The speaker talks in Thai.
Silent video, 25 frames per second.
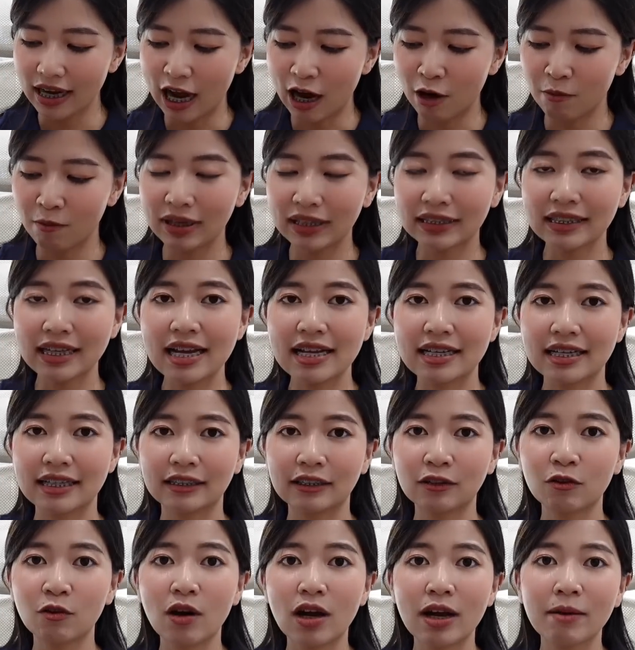เอามาใส่จั
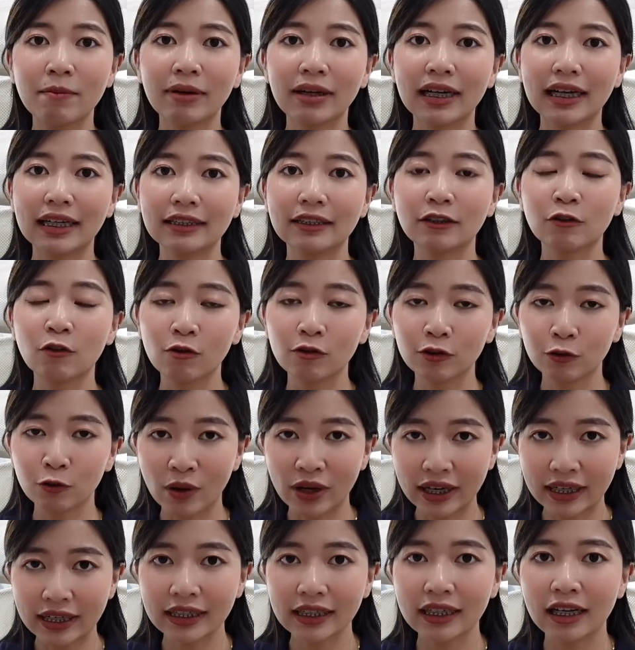ดทรงให้มันดันทรงส
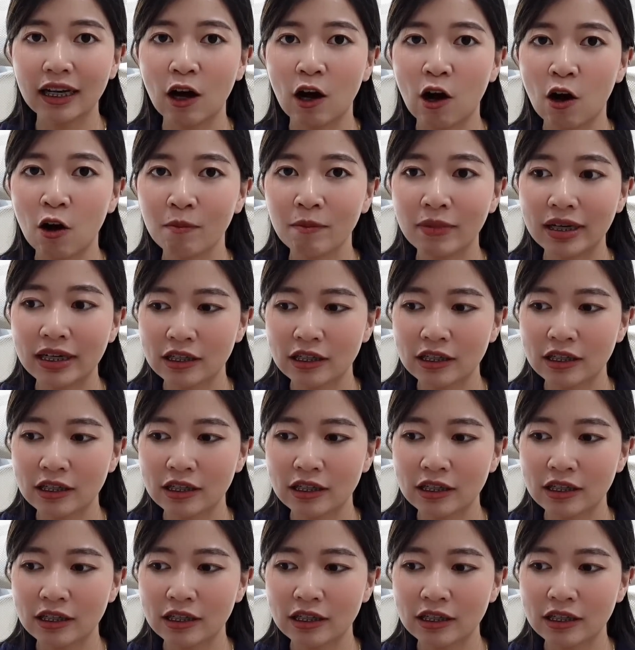วยขึ้น แล้วก็